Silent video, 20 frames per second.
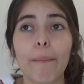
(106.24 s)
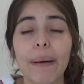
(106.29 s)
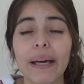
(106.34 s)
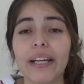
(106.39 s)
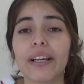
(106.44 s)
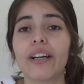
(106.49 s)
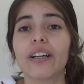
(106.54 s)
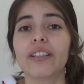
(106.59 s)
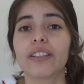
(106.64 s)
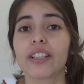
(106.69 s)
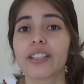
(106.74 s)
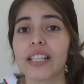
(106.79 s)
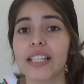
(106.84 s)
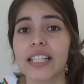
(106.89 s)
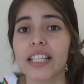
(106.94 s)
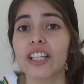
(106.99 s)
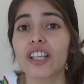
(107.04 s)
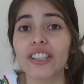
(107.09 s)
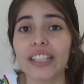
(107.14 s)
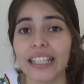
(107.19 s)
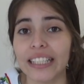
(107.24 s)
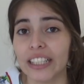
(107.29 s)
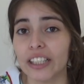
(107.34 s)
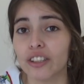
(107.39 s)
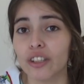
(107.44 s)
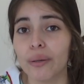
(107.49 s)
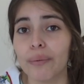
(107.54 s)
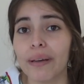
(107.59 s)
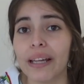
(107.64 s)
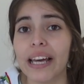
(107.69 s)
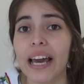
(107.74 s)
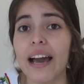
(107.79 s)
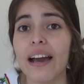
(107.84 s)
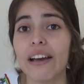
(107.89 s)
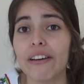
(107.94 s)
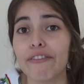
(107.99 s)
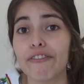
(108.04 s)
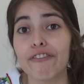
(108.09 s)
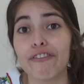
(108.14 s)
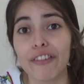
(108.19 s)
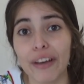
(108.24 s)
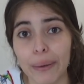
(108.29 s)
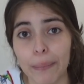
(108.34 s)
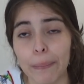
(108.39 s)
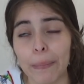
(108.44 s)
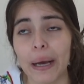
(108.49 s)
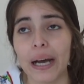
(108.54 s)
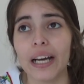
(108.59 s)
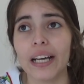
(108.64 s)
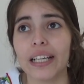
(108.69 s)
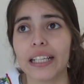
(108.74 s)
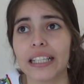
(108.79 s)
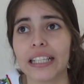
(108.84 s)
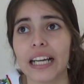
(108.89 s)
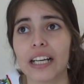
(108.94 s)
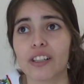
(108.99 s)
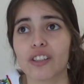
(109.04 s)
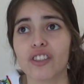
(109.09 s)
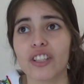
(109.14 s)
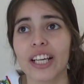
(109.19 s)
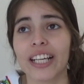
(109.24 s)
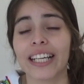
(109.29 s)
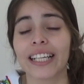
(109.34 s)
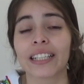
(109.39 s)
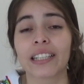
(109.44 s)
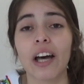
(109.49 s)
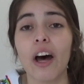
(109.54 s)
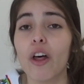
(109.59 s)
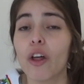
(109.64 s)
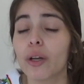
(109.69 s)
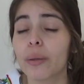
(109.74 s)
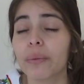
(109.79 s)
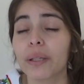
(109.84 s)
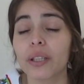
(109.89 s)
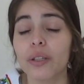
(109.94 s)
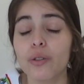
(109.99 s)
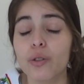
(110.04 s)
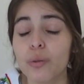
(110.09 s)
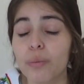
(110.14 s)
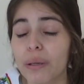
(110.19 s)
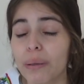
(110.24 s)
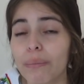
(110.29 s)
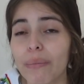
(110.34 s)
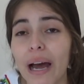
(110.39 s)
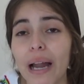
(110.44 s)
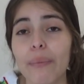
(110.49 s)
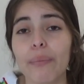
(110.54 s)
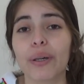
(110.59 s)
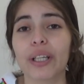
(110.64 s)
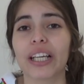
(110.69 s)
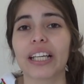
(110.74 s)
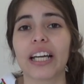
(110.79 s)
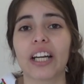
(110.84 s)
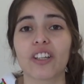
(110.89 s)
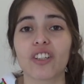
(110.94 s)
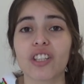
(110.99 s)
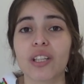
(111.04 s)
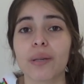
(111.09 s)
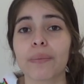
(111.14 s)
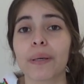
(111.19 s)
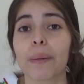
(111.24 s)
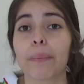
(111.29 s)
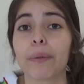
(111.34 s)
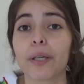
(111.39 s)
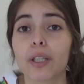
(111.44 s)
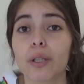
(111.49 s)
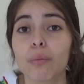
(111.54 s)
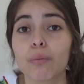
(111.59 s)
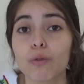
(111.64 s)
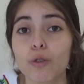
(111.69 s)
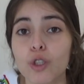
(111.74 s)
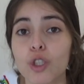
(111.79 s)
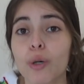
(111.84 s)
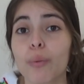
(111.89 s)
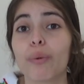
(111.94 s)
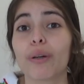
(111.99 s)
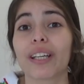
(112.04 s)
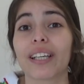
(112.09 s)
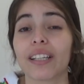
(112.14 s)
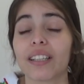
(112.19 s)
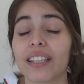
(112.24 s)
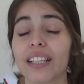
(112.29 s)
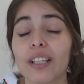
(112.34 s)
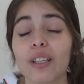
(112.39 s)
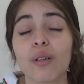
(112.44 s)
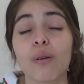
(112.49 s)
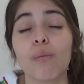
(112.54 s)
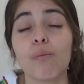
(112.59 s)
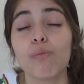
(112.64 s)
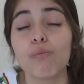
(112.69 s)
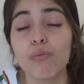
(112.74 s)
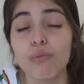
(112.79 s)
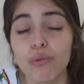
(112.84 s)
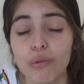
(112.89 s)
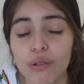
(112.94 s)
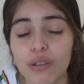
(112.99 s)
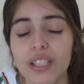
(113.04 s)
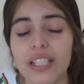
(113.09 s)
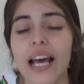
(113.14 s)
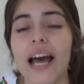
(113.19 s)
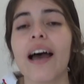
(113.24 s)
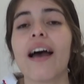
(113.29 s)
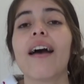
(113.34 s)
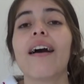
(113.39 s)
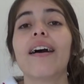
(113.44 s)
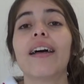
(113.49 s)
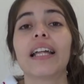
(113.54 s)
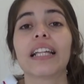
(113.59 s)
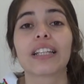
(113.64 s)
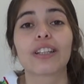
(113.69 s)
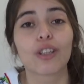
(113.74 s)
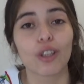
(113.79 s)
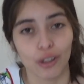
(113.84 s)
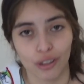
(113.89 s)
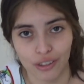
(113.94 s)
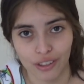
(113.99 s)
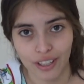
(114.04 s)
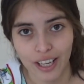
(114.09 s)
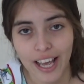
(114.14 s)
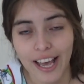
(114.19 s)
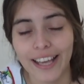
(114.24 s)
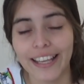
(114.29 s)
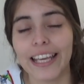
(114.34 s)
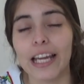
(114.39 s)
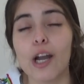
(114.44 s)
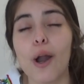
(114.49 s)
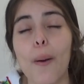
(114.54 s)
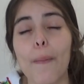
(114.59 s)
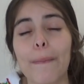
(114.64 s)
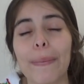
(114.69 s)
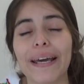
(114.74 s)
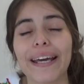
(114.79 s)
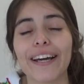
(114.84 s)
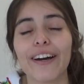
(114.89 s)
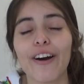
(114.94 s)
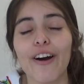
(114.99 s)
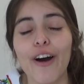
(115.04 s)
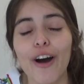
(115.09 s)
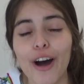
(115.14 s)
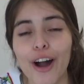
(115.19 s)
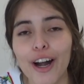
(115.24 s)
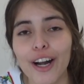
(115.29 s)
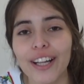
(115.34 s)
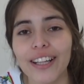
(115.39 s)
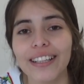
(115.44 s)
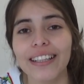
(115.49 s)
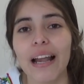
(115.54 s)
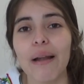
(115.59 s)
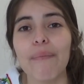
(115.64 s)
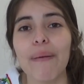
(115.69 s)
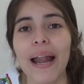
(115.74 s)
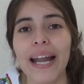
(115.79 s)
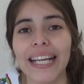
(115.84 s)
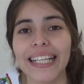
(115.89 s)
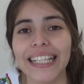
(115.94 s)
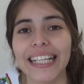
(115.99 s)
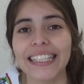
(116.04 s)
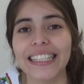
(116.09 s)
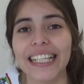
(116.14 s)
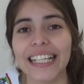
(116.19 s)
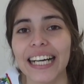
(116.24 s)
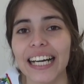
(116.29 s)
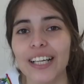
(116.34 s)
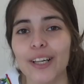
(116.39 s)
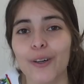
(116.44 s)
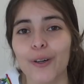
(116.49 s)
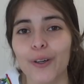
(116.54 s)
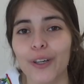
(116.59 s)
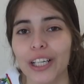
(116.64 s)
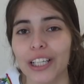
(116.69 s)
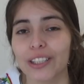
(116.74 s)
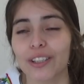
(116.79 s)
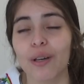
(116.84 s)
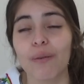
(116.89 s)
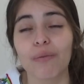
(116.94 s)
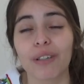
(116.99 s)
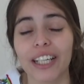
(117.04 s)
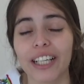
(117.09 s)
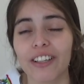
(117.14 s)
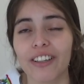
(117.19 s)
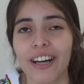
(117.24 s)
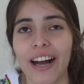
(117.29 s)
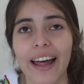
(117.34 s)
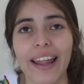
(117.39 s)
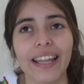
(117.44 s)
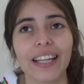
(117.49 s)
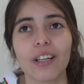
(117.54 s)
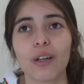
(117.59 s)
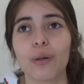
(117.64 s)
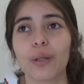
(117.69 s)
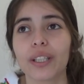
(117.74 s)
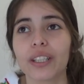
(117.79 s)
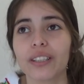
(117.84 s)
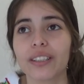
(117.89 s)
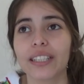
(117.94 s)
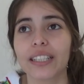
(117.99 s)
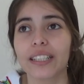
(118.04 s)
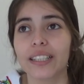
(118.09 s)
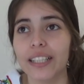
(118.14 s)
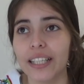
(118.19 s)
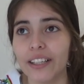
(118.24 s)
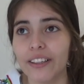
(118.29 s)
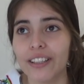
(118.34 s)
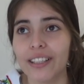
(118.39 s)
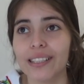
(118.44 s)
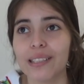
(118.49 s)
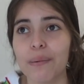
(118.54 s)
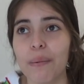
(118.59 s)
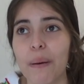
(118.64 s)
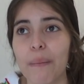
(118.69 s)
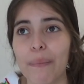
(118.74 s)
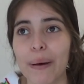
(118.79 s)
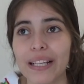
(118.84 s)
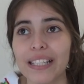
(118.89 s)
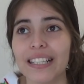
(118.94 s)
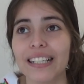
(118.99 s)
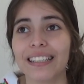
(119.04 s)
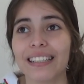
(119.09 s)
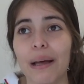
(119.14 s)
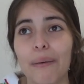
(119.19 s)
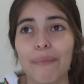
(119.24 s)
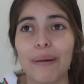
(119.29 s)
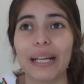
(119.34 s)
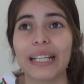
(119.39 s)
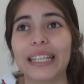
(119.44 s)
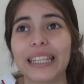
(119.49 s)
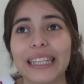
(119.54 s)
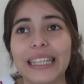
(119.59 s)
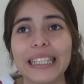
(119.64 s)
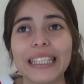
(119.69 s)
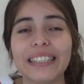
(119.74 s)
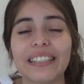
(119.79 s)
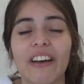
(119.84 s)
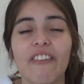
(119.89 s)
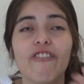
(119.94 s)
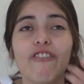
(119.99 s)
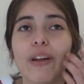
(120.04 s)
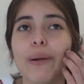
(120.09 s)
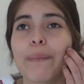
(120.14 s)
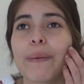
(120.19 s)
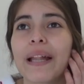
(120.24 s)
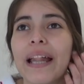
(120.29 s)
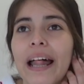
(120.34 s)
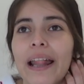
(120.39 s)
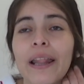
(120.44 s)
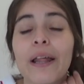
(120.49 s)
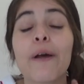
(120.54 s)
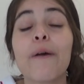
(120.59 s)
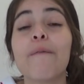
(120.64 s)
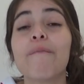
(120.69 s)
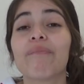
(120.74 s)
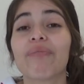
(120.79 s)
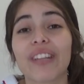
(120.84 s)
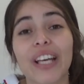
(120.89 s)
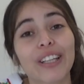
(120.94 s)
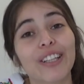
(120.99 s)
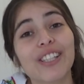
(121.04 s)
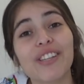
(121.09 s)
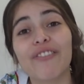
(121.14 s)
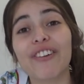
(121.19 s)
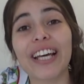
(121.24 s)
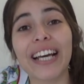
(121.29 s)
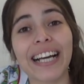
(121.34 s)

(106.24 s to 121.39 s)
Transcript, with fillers: pero no sé si notan, yo estoy media enferma y la cosa es que he estado durmiendo súper mal porque la noche me despierto mucho porque tengo mucha y es lo peor del planeta Tierra, les juro que estoy muy enojada y lo único que quiero es que se me pase esta maldita enfermedad. Entonces fui